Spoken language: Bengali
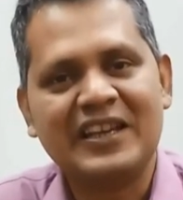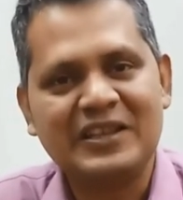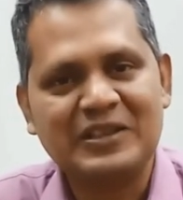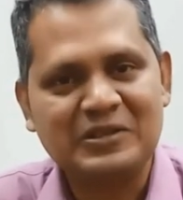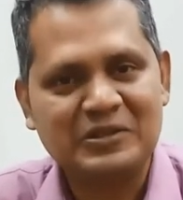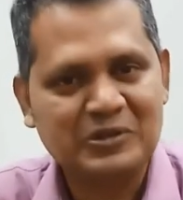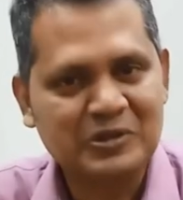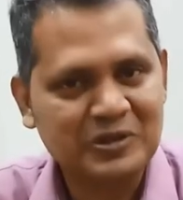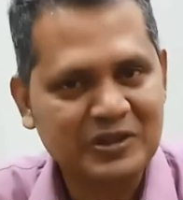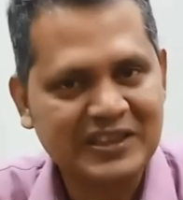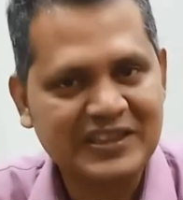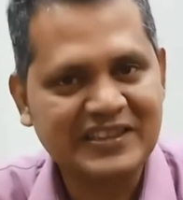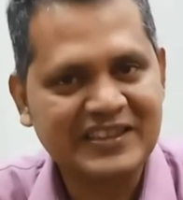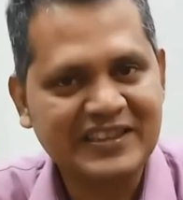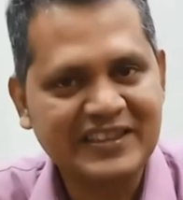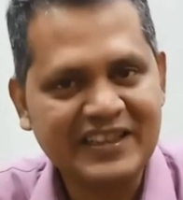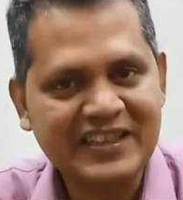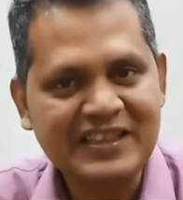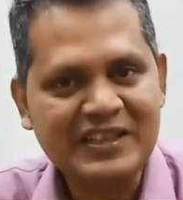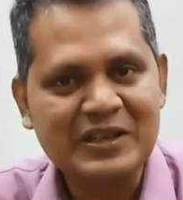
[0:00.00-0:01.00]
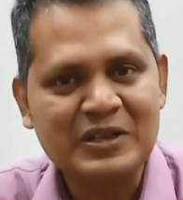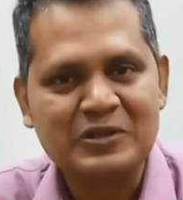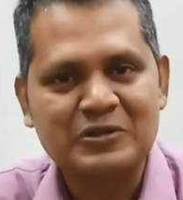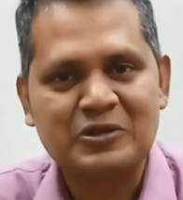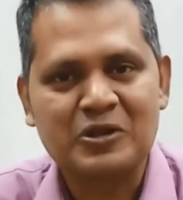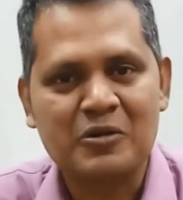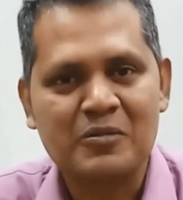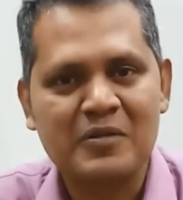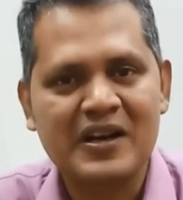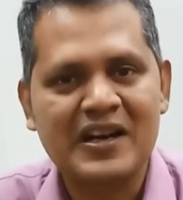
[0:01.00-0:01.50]
এই ছুটির দিনে
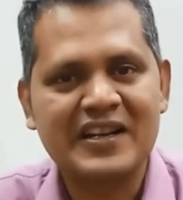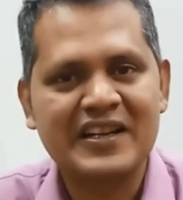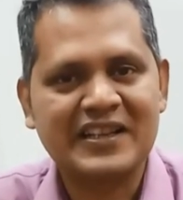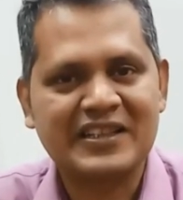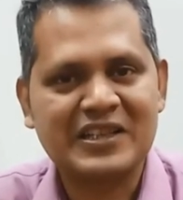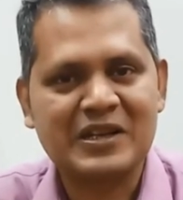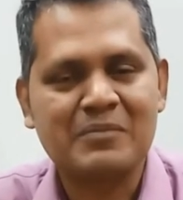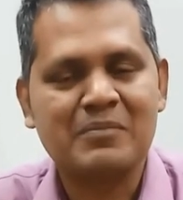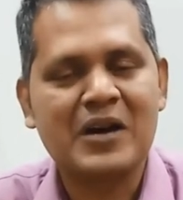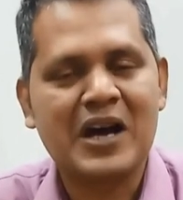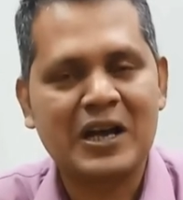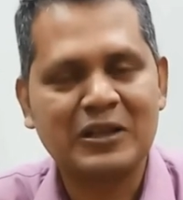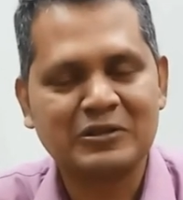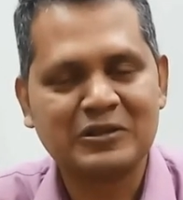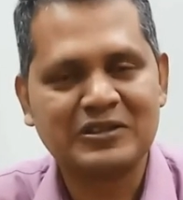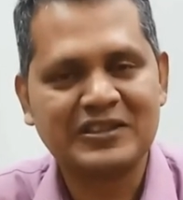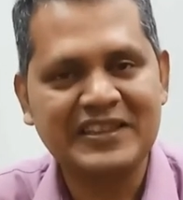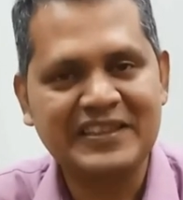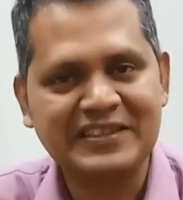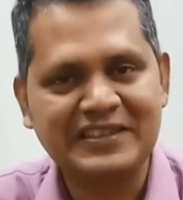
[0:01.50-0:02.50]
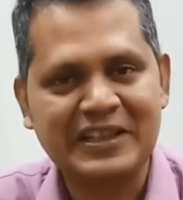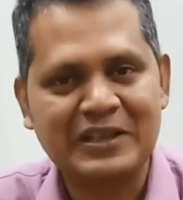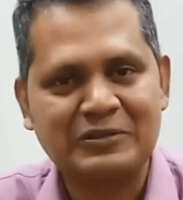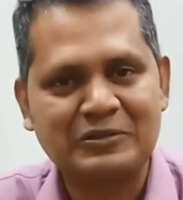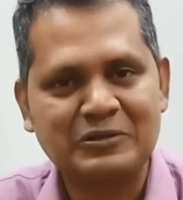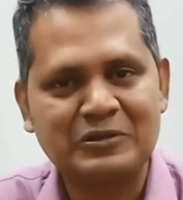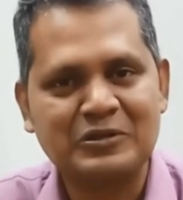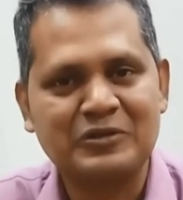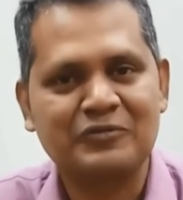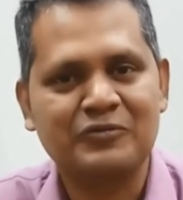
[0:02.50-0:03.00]
সবার একটা ভালো দিন
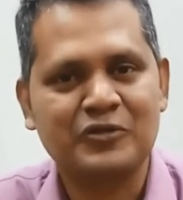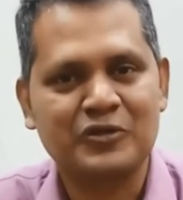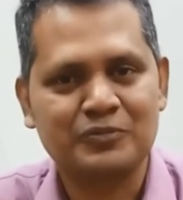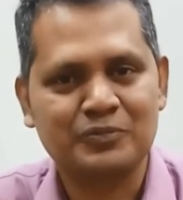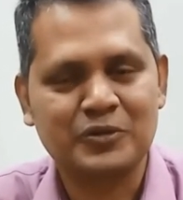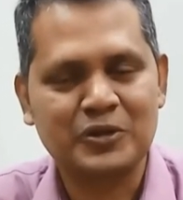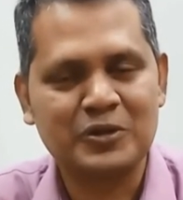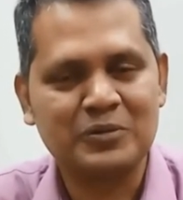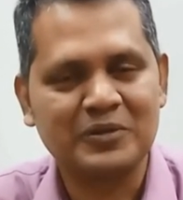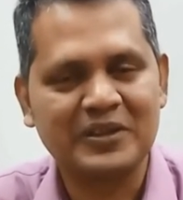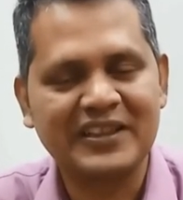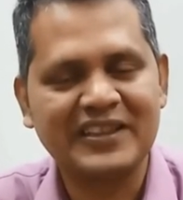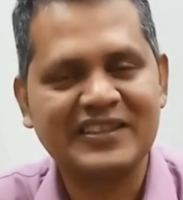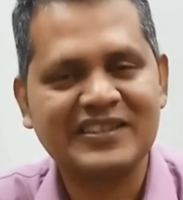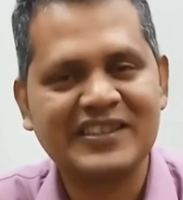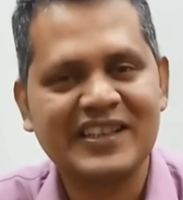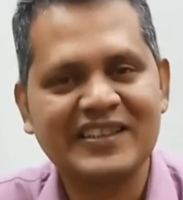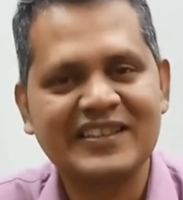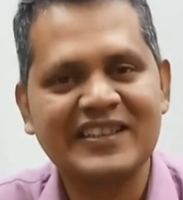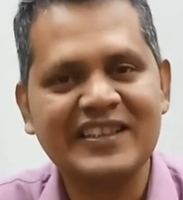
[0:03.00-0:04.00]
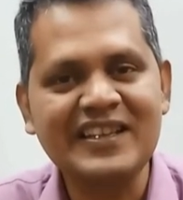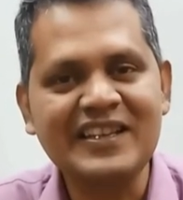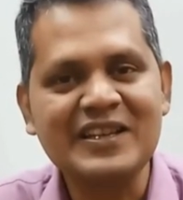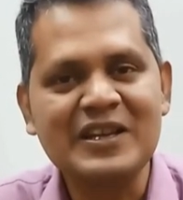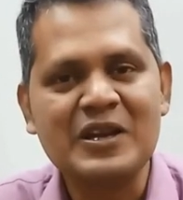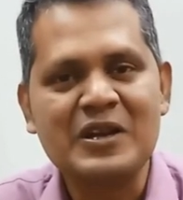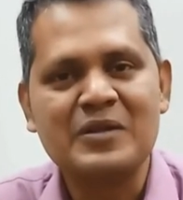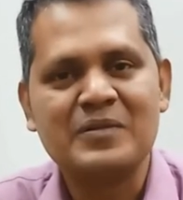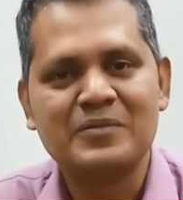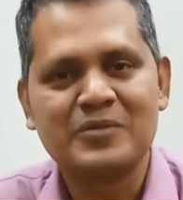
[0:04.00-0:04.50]
কাটুক পরিবারের সাথে
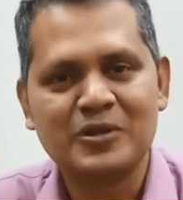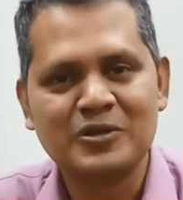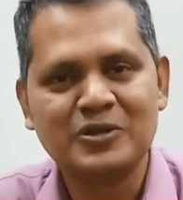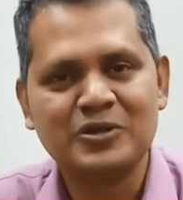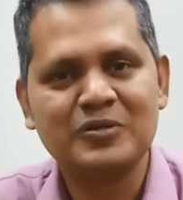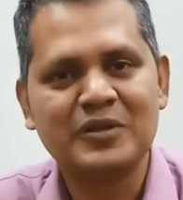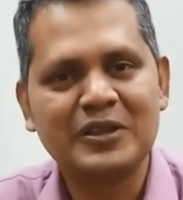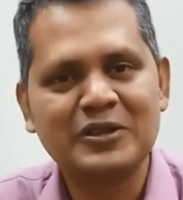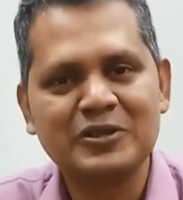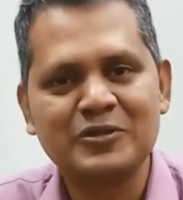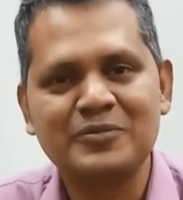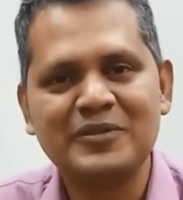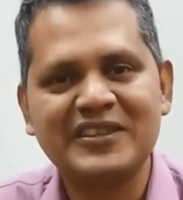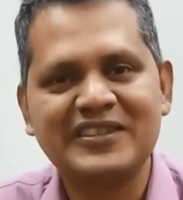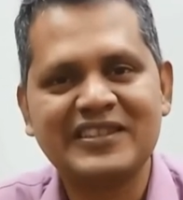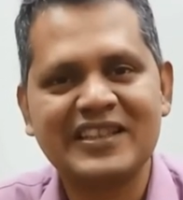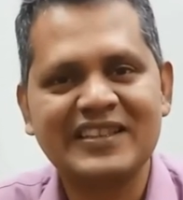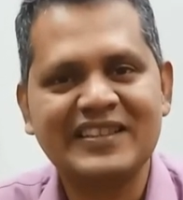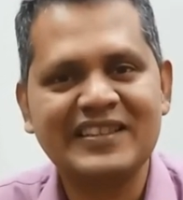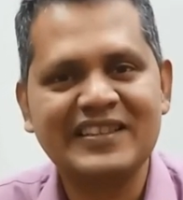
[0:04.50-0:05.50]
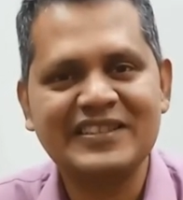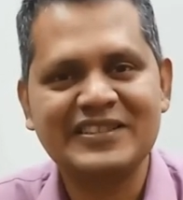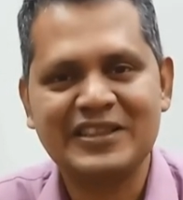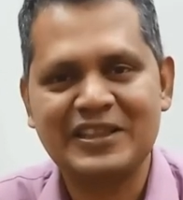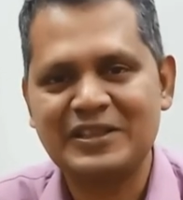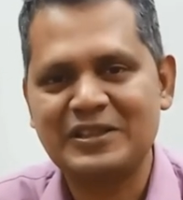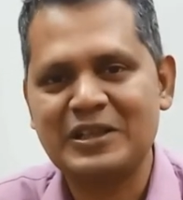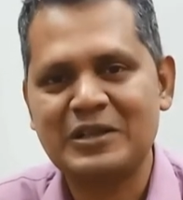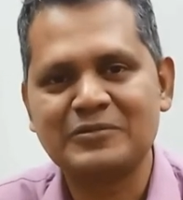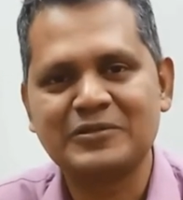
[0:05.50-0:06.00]
বন্ধুবান্ধবের সাথে
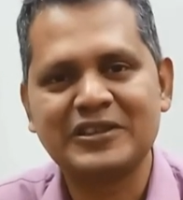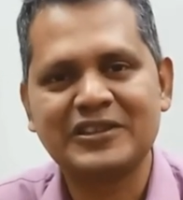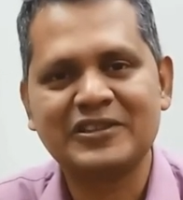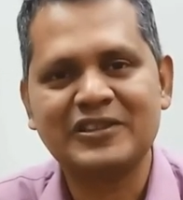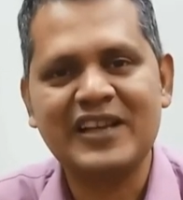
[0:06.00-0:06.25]
সেই কামনা